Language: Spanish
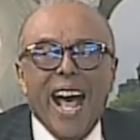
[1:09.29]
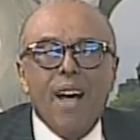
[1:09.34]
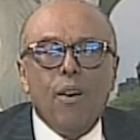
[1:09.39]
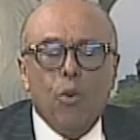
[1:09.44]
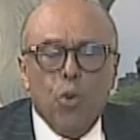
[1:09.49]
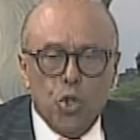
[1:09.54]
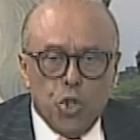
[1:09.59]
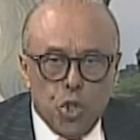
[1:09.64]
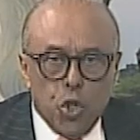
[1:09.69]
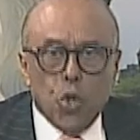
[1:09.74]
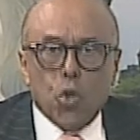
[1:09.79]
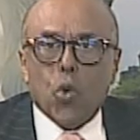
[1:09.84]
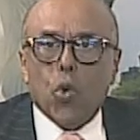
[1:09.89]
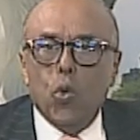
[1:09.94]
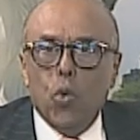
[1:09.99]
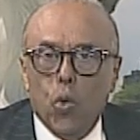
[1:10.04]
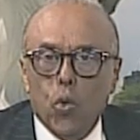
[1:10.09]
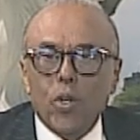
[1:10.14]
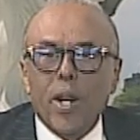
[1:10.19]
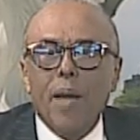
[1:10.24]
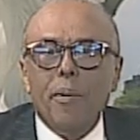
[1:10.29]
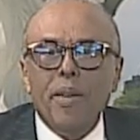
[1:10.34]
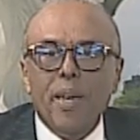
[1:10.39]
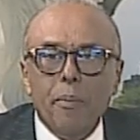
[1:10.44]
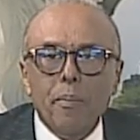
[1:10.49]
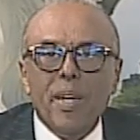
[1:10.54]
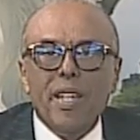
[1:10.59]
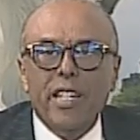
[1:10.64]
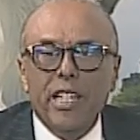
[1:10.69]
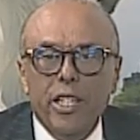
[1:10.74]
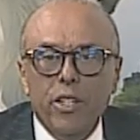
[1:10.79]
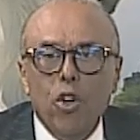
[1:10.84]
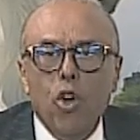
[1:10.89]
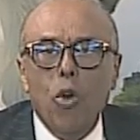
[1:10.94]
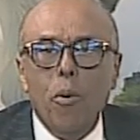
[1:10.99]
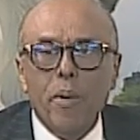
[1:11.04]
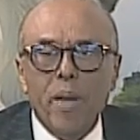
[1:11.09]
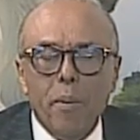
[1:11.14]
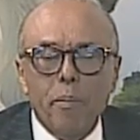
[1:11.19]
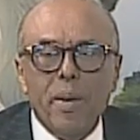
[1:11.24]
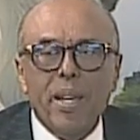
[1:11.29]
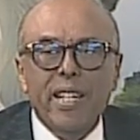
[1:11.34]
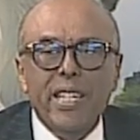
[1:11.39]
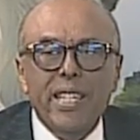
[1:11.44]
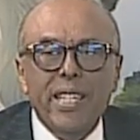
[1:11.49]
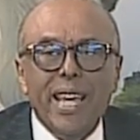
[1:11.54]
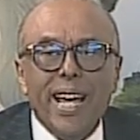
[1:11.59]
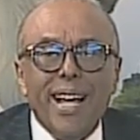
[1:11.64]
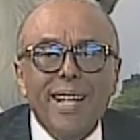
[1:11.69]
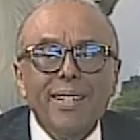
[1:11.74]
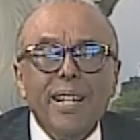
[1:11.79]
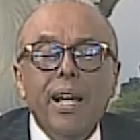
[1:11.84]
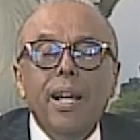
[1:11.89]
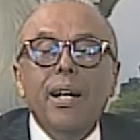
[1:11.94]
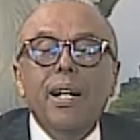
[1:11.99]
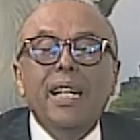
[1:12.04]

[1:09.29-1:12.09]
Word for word: A Ocho Columnas, bienvenidos, bienvenidas